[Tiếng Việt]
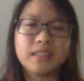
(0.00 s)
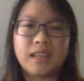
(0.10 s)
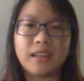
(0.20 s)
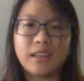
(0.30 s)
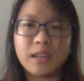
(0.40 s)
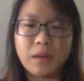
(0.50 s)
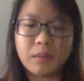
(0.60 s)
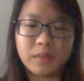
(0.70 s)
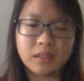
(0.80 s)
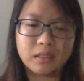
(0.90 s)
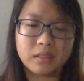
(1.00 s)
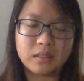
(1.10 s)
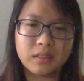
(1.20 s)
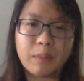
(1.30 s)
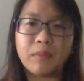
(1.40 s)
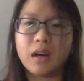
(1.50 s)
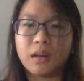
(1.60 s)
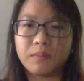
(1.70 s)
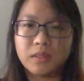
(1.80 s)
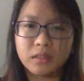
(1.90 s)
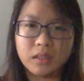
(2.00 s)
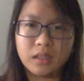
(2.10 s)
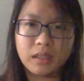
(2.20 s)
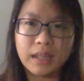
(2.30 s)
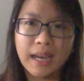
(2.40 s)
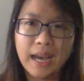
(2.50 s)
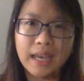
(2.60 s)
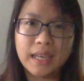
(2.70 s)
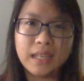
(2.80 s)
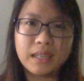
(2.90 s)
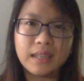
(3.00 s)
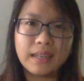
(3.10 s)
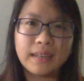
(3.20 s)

thì khi mà mình tập hợp được những cái